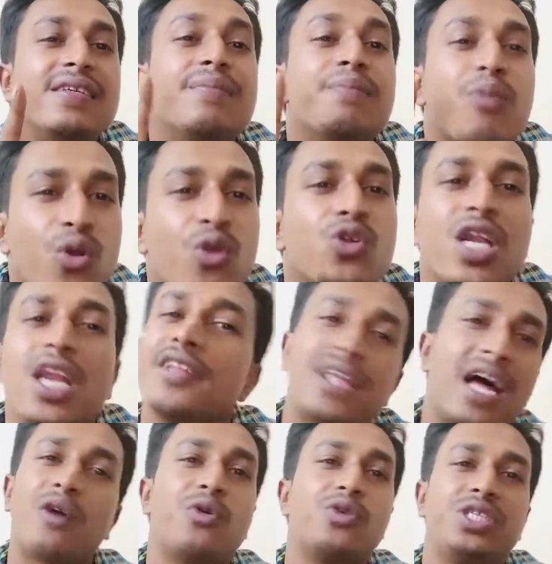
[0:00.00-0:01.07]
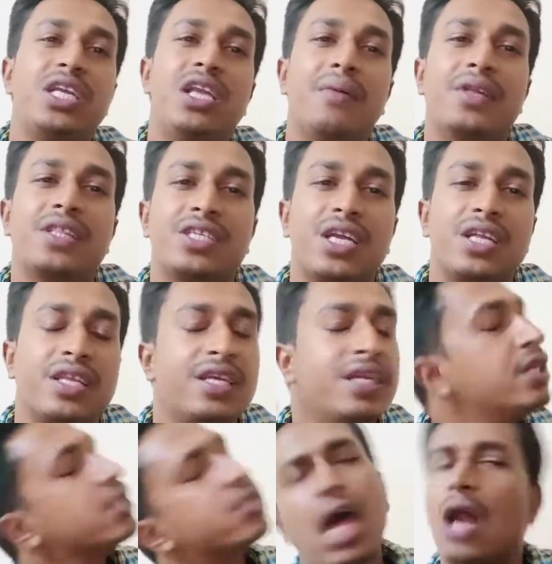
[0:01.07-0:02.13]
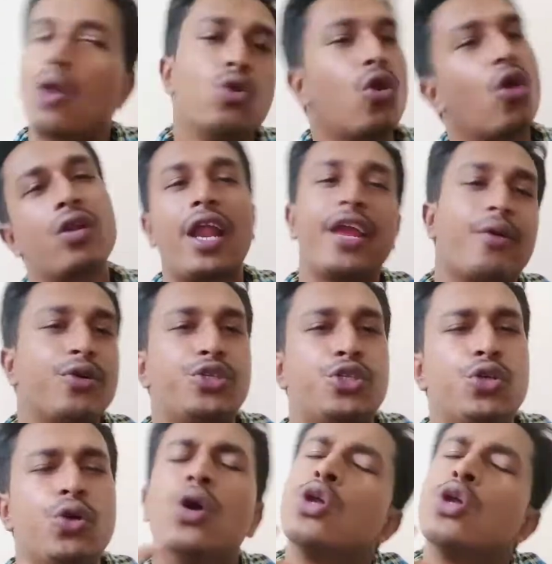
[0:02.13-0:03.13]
পনেরো সালে যা করছিলে আমাদের সাথে দারুণ অন্যায় করছো